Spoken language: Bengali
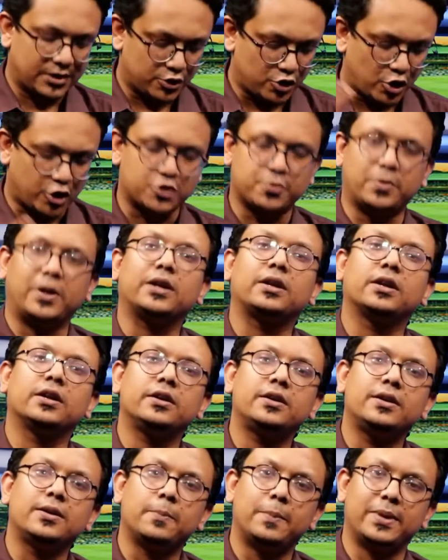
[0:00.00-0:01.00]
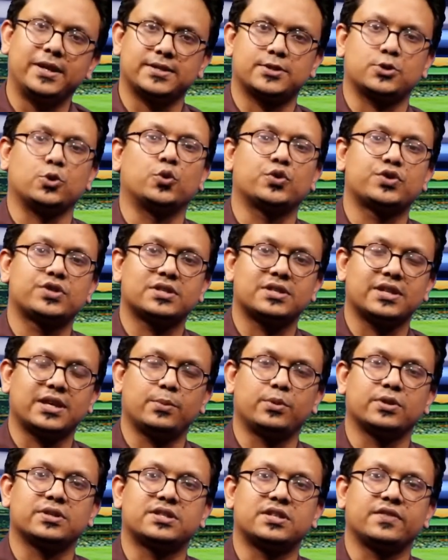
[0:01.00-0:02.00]
জর্জ বাটলার পেন স্টোকস
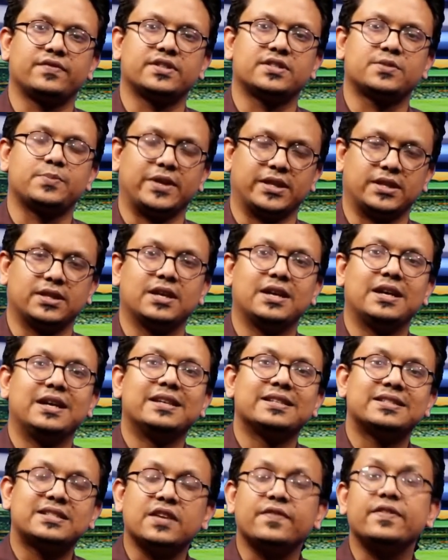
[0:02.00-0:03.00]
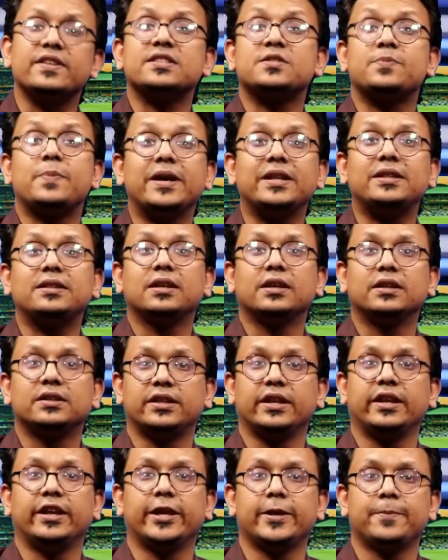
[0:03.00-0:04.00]
এবং স্টিভেন স্মিথ স্টিভেন স্মিথ
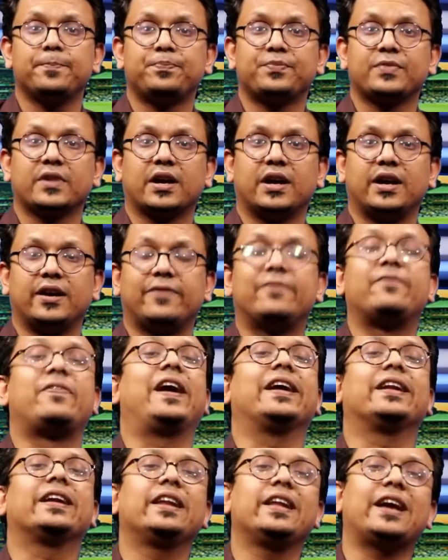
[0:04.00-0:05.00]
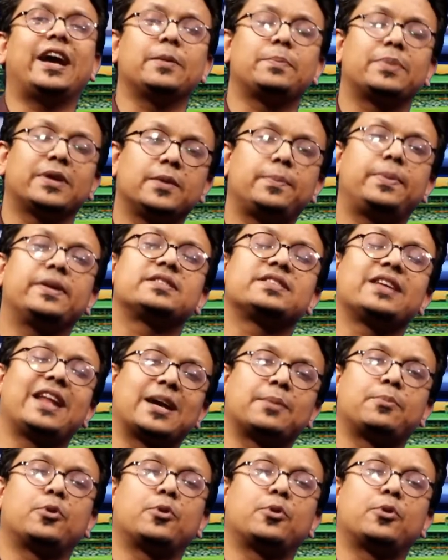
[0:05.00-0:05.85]
তিনি ফাইনালি আইপিএলে ফিরছেন এক